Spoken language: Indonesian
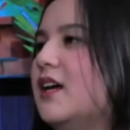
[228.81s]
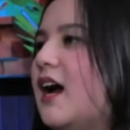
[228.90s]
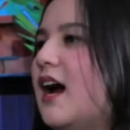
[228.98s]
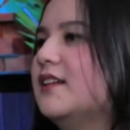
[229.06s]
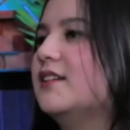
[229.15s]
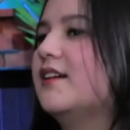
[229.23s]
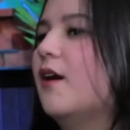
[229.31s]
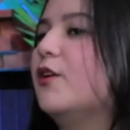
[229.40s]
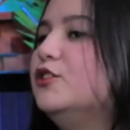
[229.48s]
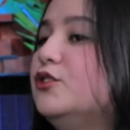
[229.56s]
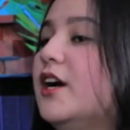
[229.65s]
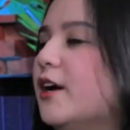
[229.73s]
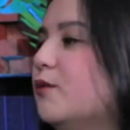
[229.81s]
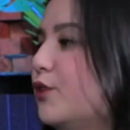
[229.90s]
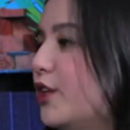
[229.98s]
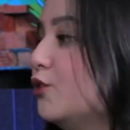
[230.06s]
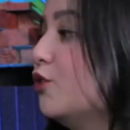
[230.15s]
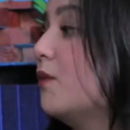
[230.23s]
Hak terdakwa juga ya
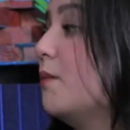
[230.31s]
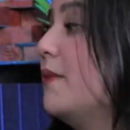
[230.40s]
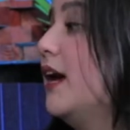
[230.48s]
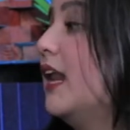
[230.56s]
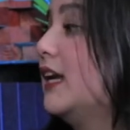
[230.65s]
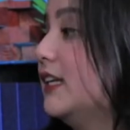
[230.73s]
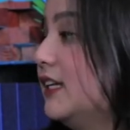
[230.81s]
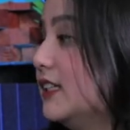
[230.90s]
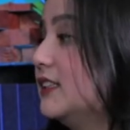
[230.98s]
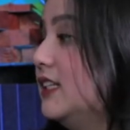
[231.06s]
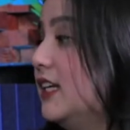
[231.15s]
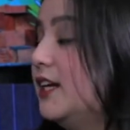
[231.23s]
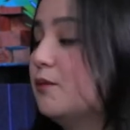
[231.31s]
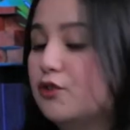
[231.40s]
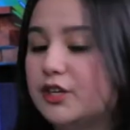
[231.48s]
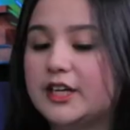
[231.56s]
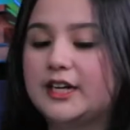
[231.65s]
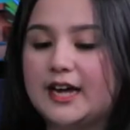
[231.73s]
mungkin untuk membela dirinya iya, sendiri yeah.
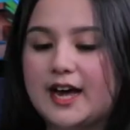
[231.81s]
mungkin ya.